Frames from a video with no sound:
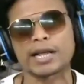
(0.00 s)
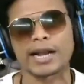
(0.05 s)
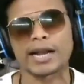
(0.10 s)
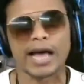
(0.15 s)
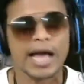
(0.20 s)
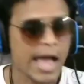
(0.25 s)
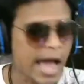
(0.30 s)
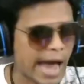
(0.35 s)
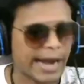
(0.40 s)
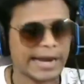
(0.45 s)
చేయను
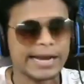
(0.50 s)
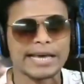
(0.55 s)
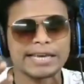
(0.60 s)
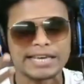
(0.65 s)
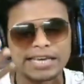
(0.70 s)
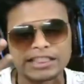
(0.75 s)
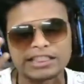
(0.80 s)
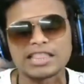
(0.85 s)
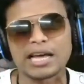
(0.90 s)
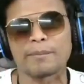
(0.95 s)
అన్న
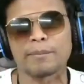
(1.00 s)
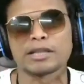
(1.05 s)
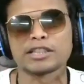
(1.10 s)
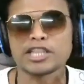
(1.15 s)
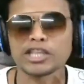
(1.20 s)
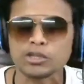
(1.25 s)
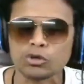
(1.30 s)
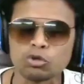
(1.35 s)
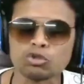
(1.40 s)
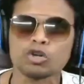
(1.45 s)

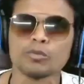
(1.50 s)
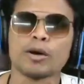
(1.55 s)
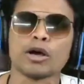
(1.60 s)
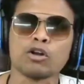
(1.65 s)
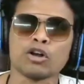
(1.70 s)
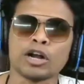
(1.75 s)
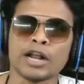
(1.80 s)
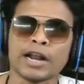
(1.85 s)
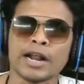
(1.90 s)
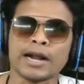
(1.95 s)
ఎంతమంది
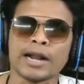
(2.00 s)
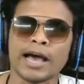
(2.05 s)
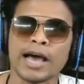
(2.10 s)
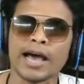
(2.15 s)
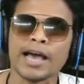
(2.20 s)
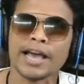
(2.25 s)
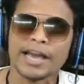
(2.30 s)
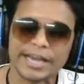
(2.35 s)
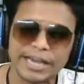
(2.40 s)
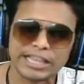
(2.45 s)
యూట్యూబర్లు ఉన్నారన్న
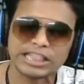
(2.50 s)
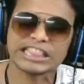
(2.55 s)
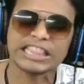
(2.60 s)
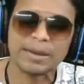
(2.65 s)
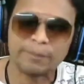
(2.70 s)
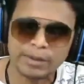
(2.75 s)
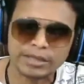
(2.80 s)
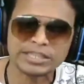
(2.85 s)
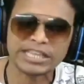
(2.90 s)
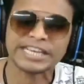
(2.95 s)

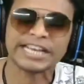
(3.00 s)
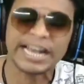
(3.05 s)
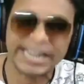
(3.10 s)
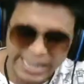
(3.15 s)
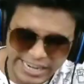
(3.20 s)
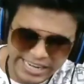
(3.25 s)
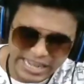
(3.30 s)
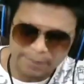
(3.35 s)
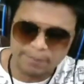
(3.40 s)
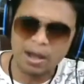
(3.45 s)
ఎంతమంది
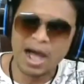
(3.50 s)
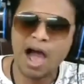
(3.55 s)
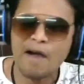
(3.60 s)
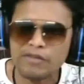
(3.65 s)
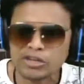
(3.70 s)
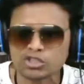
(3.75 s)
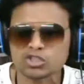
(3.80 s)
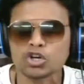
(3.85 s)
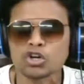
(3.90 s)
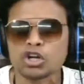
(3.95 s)
కెరియర్గా
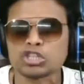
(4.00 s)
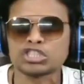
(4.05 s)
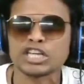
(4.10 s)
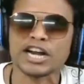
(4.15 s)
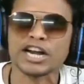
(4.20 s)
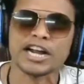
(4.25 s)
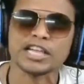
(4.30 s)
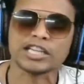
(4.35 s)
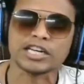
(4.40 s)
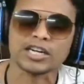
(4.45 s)
భావించుకొని
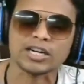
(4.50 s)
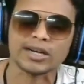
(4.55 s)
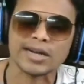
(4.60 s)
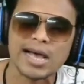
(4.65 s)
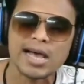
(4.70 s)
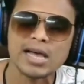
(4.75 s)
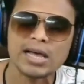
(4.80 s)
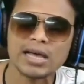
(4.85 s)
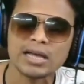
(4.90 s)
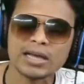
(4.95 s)
వచ్చారన్న
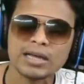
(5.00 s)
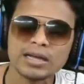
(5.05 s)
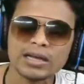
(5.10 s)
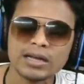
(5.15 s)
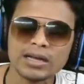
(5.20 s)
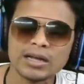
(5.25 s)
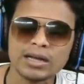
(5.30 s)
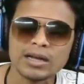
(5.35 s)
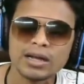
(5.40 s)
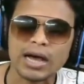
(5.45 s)
దీంట్లో
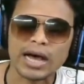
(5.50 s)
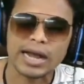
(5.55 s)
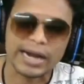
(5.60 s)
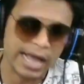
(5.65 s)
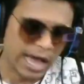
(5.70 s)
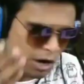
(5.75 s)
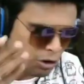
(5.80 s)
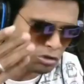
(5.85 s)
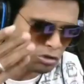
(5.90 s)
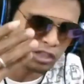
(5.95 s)

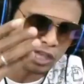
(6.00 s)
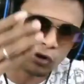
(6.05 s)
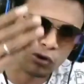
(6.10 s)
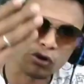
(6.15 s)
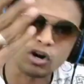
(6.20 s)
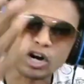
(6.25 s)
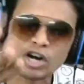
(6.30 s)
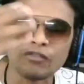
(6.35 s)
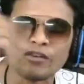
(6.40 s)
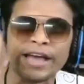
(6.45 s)
అన్నా నువ్వు
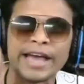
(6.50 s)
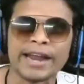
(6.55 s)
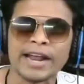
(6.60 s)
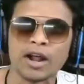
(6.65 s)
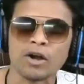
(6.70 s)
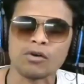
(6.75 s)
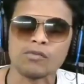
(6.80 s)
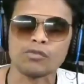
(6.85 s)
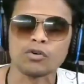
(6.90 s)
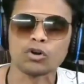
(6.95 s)
తెలుగోడివే అన్న
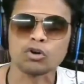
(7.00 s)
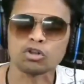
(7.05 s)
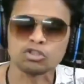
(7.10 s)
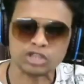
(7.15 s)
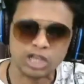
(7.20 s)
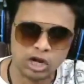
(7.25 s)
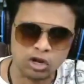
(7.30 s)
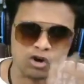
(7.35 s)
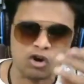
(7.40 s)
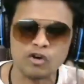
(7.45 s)
నువ్వు నువ్వు
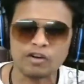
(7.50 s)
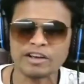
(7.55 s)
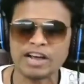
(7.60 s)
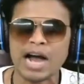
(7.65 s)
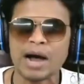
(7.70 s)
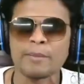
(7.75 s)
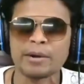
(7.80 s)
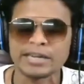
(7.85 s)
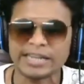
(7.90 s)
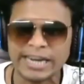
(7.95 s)
తెలుగోడు
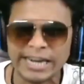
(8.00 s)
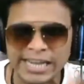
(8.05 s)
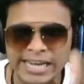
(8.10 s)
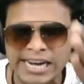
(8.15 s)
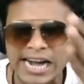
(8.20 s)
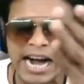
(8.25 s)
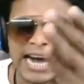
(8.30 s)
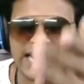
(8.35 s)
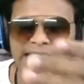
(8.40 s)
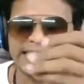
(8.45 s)
కాబట్టే నీ
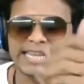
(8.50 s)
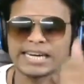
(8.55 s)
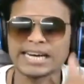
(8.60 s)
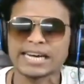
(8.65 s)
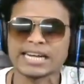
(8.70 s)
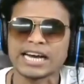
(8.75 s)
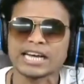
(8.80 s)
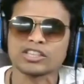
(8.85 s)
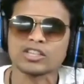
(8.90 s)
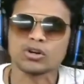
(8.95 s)
కాళ్ళ
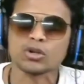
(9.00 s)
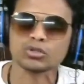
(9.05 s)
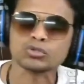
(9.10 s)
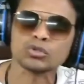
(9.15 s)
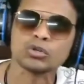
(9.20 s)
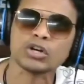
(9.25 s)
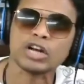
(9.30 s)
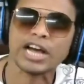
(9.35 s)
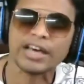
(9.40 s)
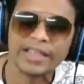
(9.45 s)
దగ్గరికి అందరు
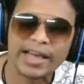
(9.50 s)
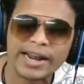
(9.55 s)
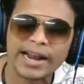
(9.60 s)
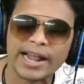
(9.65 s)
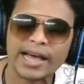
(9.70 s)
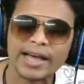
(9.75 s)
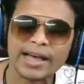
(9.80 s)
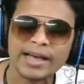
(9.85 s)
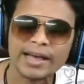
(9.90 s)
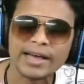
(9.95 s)
వస్తున్నారు కదా అన్న